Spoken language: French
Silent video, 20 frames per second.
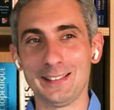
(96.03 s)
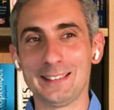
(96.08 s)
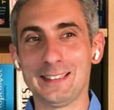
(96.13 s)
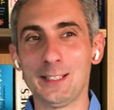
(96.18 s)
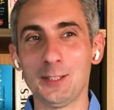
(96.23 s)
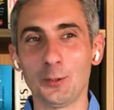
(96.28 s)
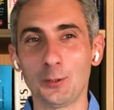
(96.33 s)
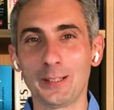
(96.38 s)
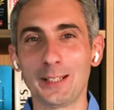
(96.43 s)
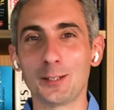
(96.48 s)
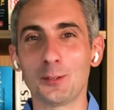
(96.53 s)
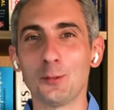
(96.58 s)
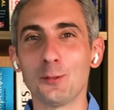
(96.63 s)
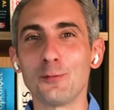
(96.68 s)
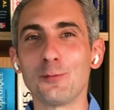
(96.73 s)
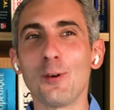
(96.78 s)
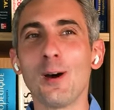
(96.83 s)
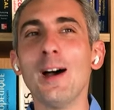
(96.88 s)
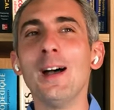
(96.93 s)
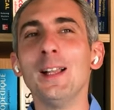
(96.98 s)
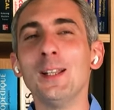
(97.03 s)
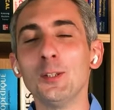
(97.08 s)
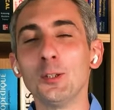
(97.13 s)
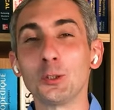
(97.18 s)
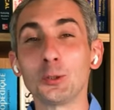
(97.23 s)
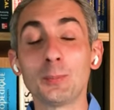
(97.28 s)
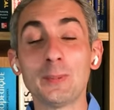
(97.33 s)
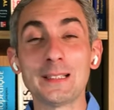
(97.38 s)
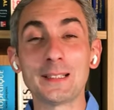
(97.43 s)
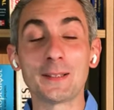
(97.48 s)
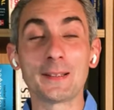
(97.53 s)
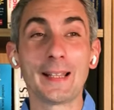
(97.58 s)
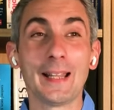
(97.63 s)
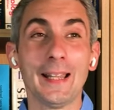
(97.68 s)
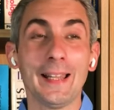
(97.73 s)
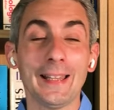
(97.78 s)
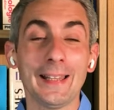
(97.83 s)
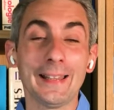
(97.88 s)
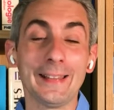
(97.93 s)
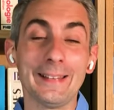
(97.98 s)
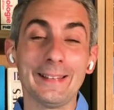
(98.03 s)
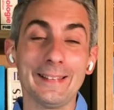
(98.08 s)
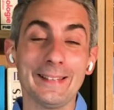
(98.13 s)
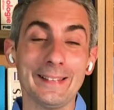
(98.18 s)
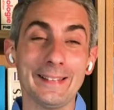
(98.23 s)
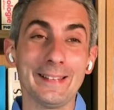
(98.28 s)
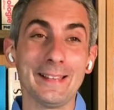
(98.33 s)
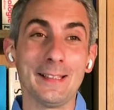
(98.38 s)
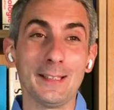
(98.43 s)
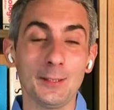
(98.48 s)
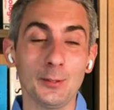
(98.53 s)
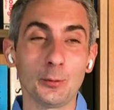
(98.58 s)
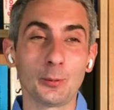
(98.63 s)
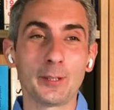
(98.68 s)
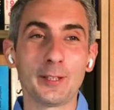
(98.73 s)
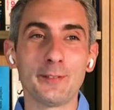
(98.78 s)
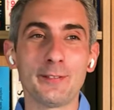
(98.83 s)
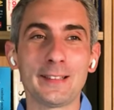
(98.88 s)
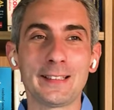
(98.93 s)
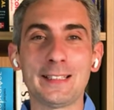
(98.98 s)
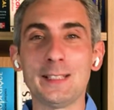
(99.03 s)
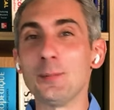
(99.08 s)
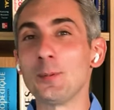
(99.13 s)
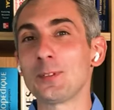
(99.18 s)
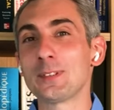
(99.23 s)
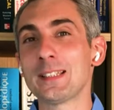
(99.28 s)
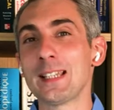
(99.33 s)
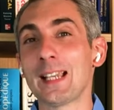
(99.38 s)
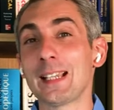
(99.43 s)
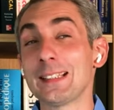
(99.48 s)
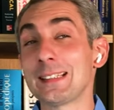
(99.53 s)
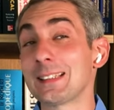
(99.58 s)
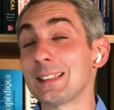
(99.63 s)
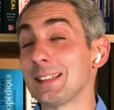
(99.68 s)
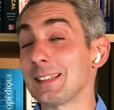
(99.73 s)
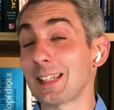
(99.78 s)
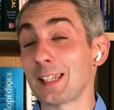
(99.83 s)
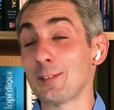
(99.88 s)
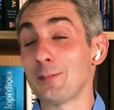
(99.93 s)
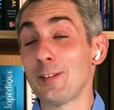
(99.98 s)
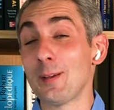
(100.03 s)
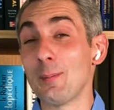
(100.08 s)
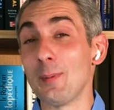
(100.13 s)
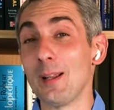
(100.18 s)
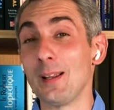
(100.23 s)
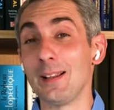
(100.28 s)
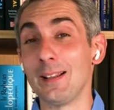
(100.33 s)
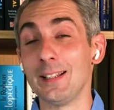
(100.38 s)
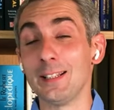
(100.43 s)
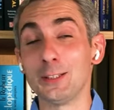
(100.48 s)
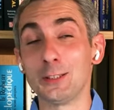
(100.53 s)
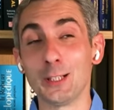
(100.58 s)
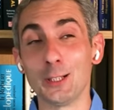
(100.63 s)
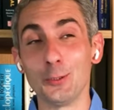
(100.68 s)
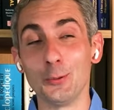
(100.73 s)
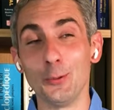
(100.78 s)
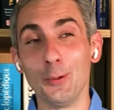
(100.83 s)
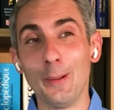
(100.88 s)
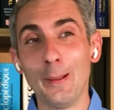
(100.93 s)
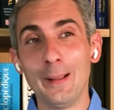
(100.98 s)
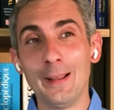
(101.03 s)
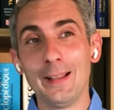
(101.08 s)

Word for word: si on regarde le foie. Non, je plaisante. Euh, donc effectivement, ça reste très faible hein, à l'échelle